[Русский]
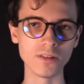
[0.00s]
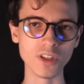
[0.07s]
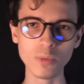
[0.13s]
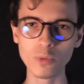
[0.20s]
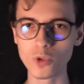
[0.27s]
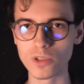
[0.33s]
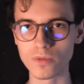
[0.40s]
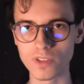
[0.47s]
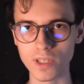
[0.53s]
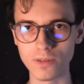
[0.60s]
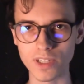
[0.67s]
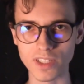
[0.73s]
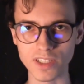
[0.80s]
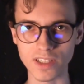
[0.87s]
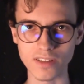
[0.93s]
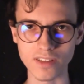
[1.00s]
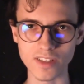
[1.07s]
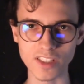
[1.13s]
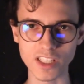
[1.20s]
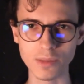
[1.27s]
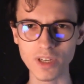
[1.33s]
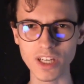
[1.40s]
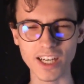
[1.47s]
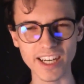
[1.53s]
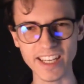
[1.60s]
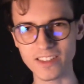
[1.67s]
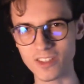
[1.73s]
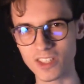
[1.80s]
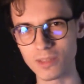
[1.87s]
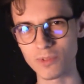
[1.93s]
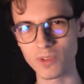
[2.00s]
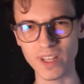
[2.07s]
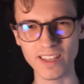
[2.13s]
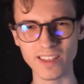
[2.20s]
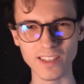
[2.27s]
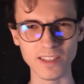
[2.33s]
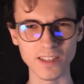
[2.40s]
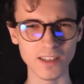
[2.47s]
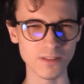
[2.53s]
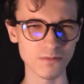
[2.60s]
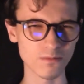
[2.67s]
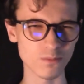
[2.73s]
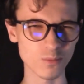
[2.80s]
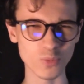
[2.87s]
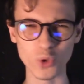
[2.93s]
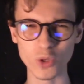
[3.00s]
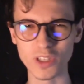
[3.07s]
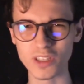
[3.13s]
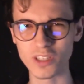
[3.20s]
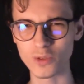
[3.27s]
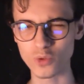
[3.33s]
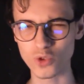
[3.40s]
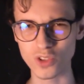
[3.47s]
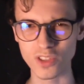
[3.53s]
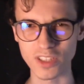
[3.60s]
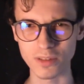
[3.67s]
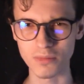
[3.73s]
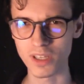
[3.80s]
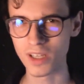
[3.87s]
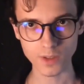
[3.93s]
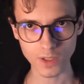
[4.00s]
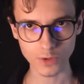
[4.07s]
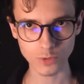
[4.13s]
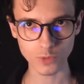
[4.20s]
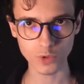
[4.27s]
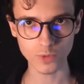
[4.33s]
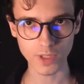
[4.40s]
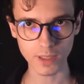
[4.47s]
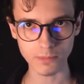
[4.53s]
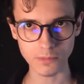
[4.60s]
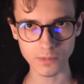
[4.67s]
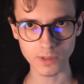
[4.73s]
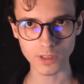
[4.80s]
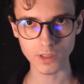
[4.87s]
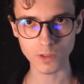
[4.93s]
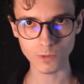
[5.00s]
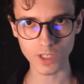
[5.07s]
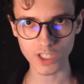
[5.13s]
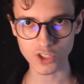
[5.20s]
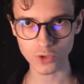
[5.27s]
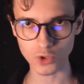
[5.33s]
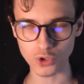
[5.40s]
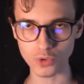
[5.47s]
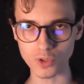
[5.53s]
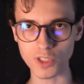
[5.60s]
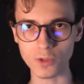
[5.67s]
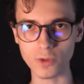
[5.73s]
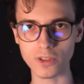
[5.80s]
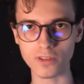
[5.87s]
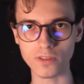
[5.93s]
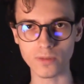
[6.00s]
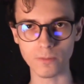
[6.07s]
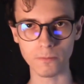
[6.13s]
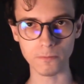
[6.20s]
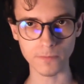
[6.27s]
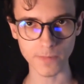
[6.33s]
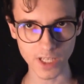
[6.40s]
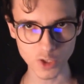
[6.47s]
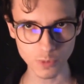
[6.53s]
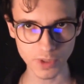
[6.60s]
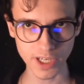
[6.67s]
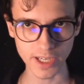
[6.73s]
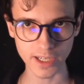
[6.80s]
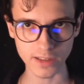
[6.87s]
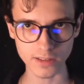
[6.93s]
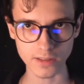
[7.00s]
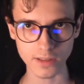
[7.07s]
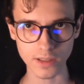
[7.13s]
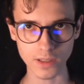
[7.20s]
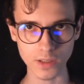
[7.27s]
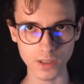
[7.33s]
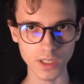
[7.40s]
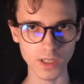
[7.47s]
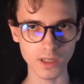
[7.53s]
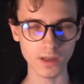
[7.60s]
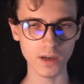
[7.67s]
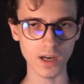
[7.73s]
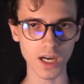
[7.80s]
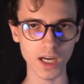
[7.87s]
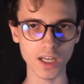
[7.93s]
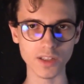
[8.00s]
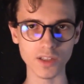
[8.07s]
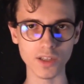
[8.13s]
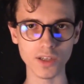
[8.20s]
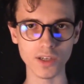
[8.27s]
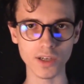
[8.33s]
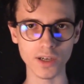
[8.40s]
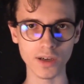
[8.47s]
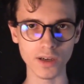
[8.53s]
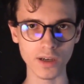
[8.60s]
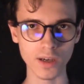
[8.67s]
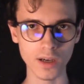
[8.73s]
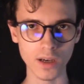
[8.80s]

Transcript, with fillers: Не будем вставлять кадры из аниме, хрен с ними, ладно. Больно они нужны нам. Я думаю, вам важно, что делает наш проект, а не